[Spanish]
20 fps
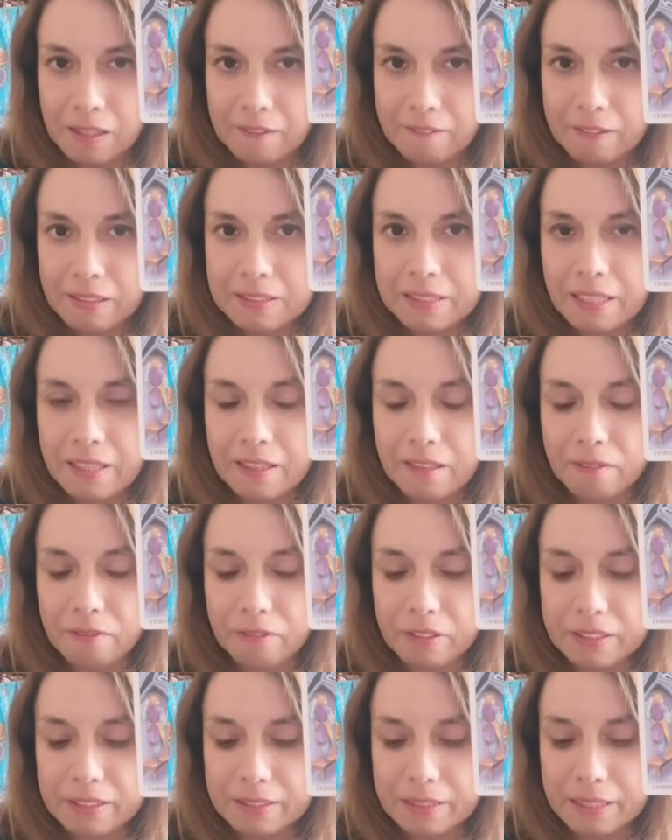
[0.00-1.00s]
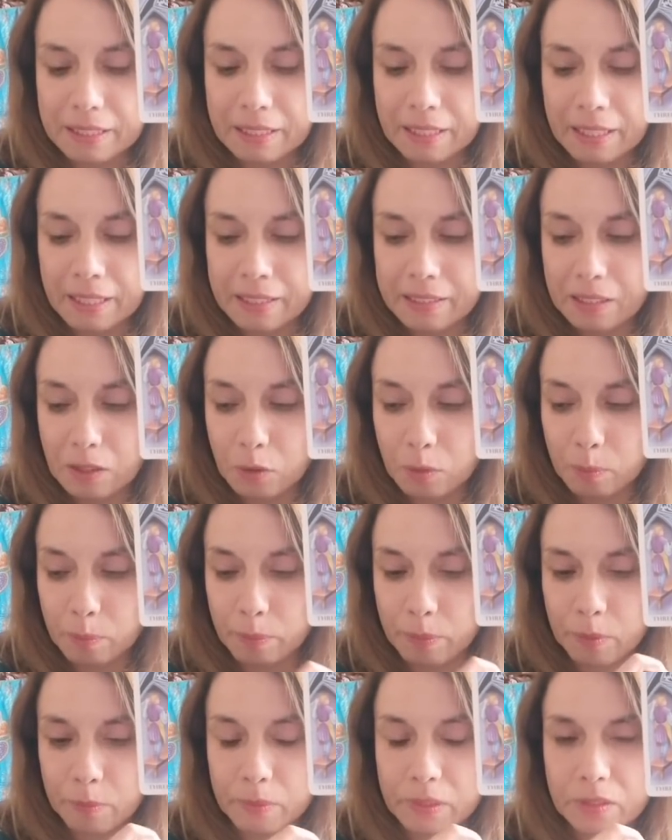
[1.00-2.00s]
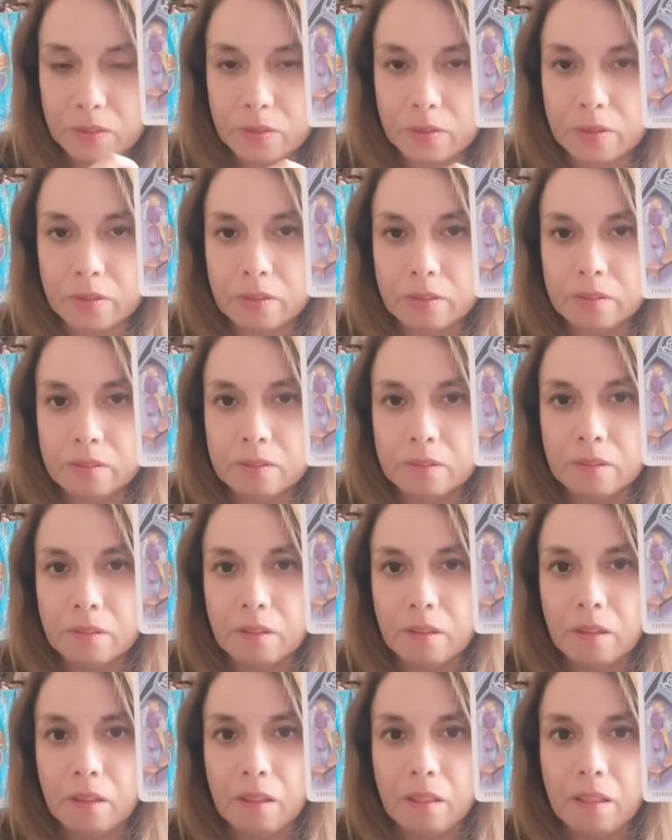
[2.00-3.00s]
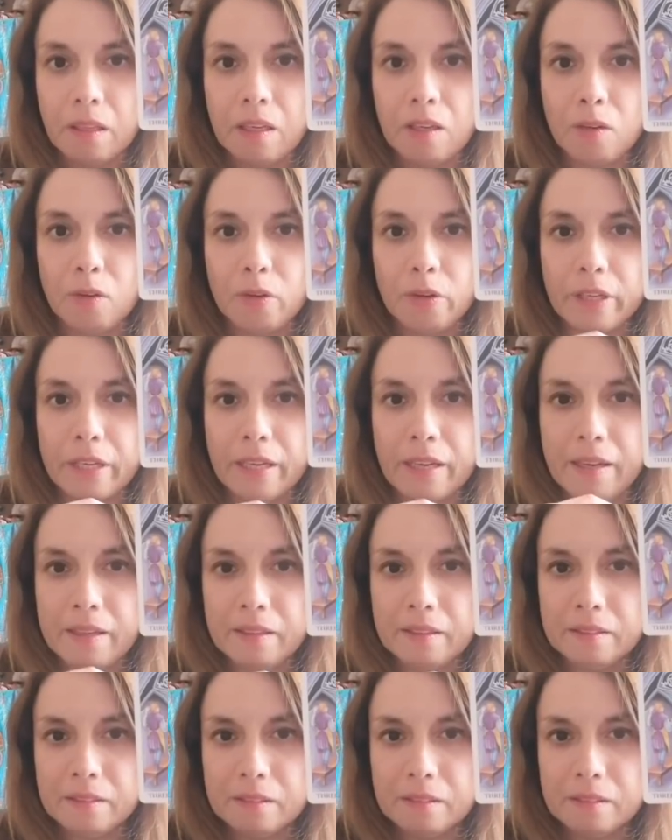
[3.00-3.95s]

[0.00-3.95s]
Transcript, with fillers: hacer difícil este compromiso de lograr